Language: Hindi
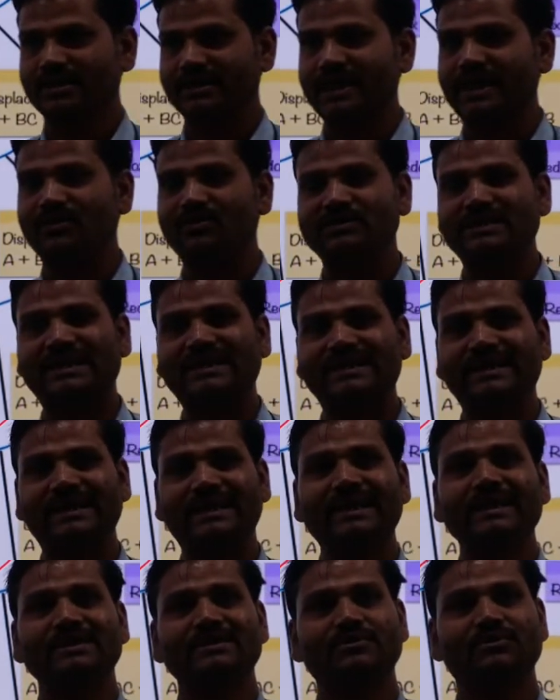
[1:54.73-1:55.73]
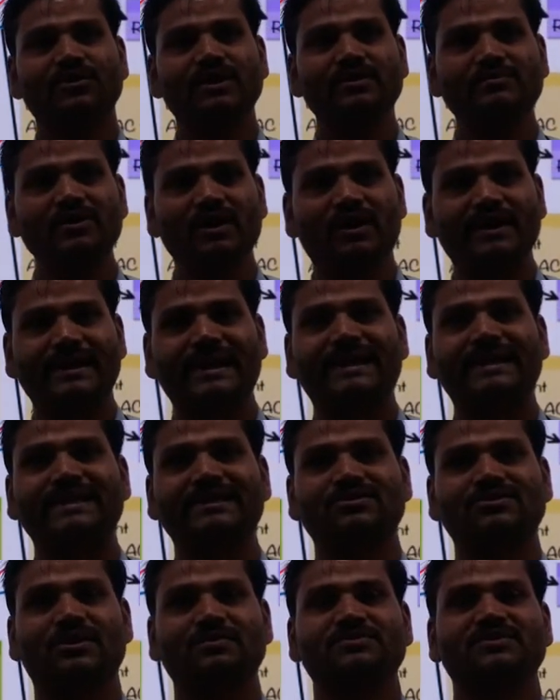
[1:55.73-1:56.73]
क्या हो जाते हैं कोई भी
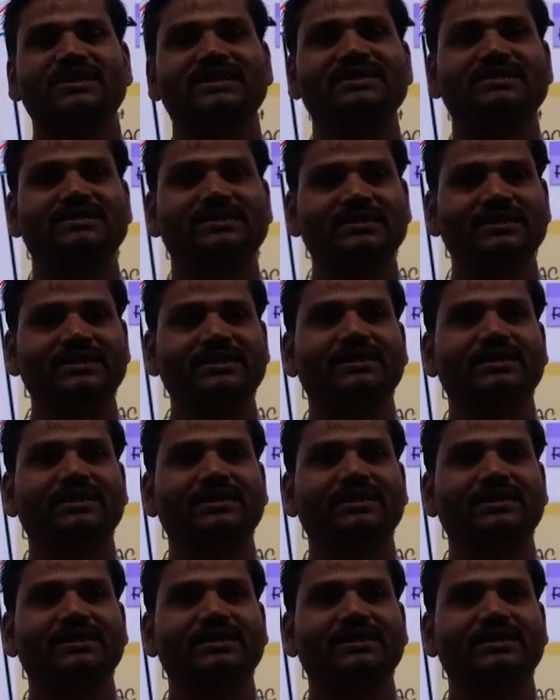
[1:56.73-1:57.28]
ऑर्गेनिक सब्सटेंस